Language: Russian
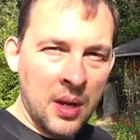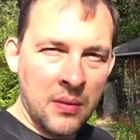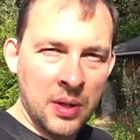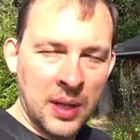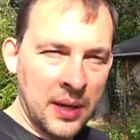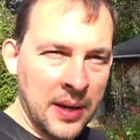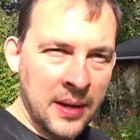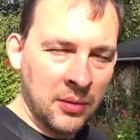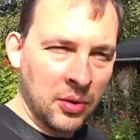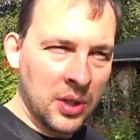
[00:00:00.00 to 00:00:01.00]
Вот когда
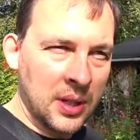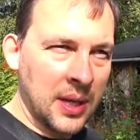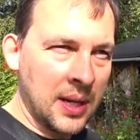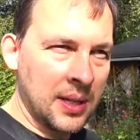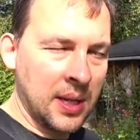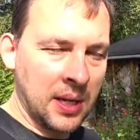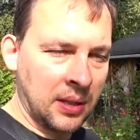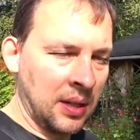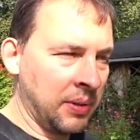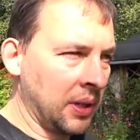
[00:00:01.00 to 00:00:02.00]
не нужно, да, стоят
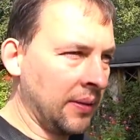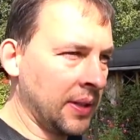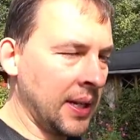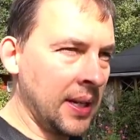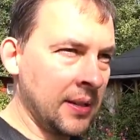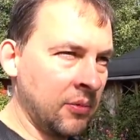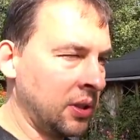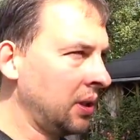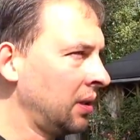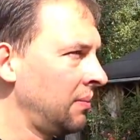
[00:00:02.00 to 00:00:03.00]
три продавца и
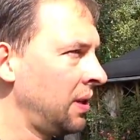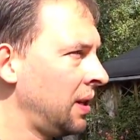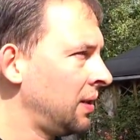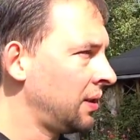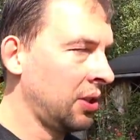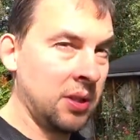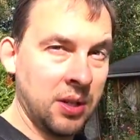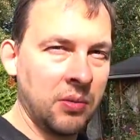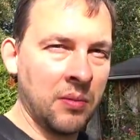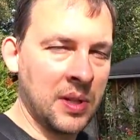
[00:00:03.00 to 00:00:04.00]
смотрят на меня, значит,
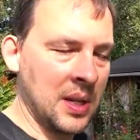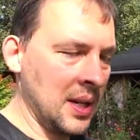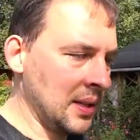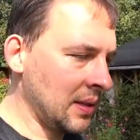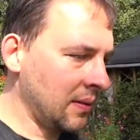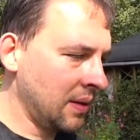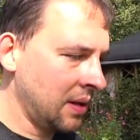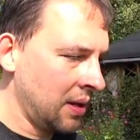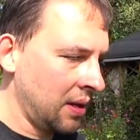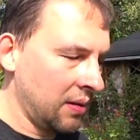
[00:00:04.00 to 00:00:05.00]
нечем им заняться.
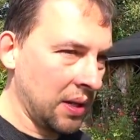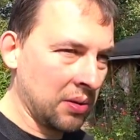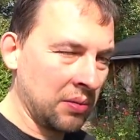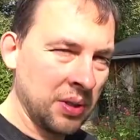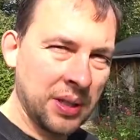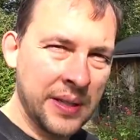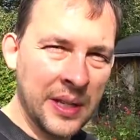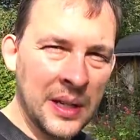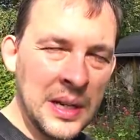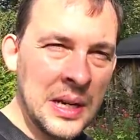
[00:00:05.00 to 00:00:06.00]
Я говорю, вот,
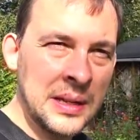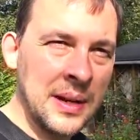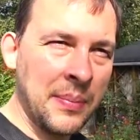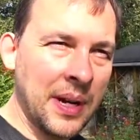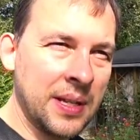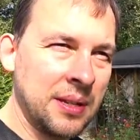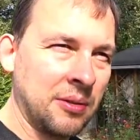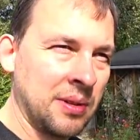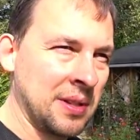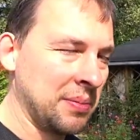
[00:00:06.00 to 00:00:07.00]
хотел грилить на праздник,
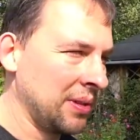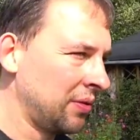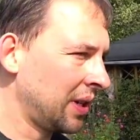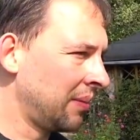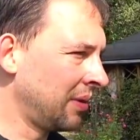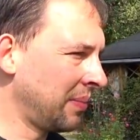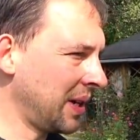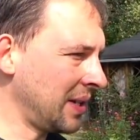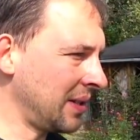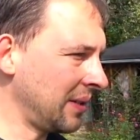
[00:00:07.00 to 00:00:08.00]
у нас позавчера был
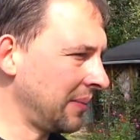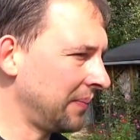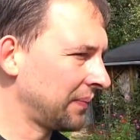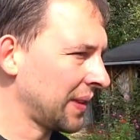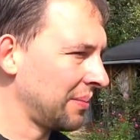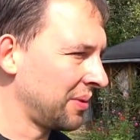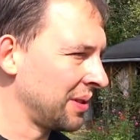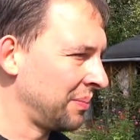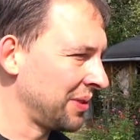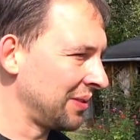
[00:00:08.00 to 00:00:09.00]
праздник,
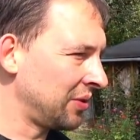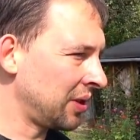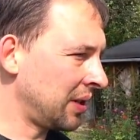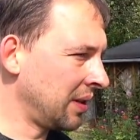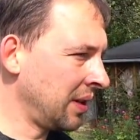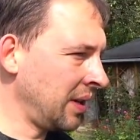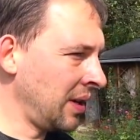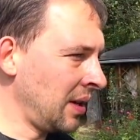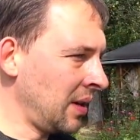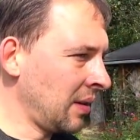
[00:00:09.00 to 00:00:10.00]
поза-позавчера.
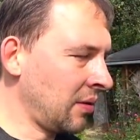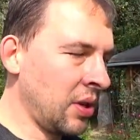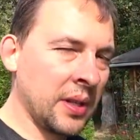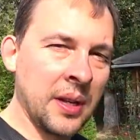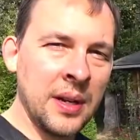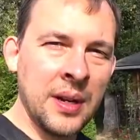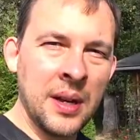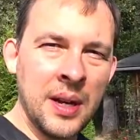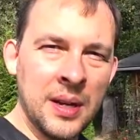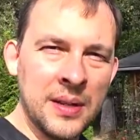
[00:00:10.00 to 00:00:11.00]
Говорю, открыли
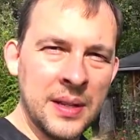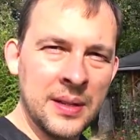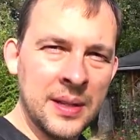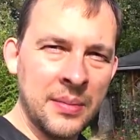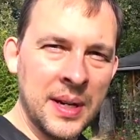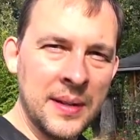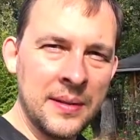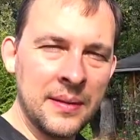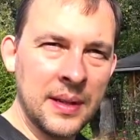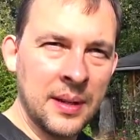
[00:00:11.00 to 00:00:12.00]
гриль, хотели
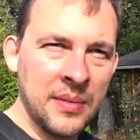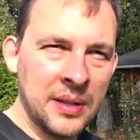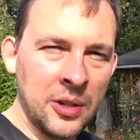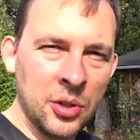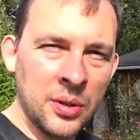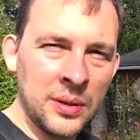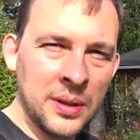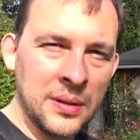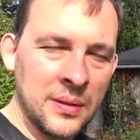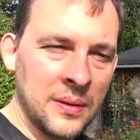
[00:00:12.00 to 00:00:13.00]
собрать, а там нет решетки.